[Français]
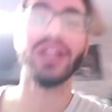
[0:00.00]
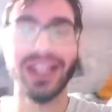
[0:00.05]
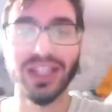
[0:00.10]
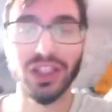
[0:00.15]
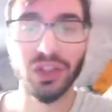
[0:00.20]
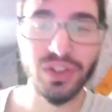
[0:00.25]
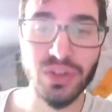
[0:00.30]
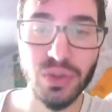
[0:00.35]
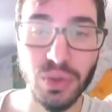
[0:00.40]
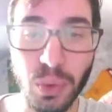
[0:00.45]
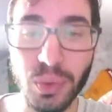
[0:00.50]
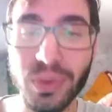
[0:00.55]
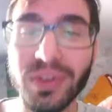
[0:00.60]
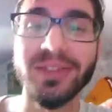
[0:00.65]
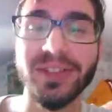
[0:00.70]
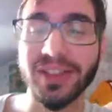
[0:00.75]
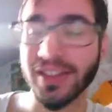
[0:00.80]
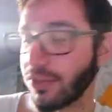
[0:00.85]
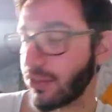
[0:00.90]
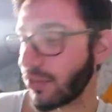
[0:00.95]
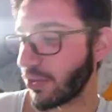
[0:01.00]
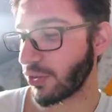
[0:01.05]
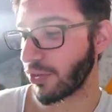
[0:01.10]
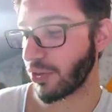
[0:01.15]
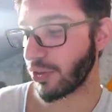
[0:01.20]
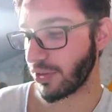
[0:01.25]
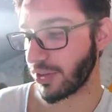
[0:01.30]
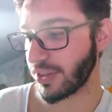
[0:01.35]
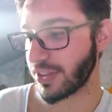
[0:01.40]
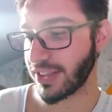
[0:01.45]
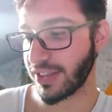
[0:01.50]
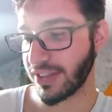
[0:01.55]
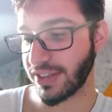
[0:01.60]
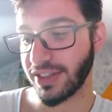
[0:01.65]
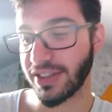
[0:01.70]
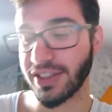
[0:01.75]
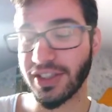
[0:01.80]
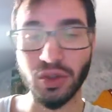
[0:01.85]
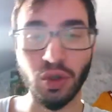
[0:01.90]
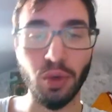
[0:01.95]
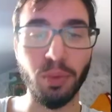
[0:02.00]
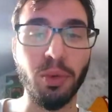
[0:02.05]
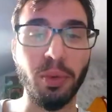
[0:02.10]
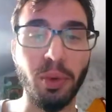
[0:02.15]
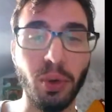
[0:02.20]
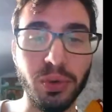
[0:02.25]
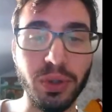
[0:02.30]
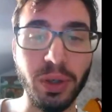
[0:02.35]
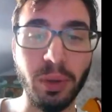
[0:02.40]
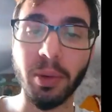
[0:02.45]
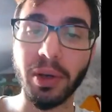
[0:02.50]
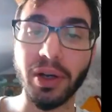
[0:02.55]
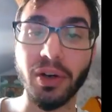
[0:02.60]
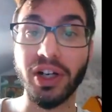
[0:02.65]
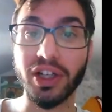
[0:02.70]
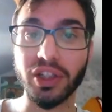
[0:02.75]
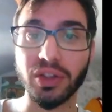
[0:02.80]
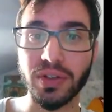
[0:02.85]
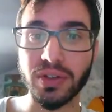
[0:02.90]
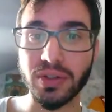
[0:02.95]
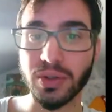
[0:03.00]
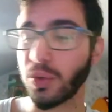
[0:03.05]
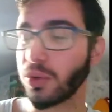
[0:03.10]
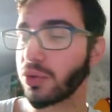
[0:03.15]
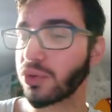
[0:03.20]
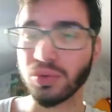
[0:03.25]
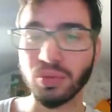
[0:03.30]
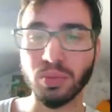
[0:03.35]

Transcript: a 80 secondes, hein, euh, c'est ce qu'on peut produire à peu près en 80 secondes,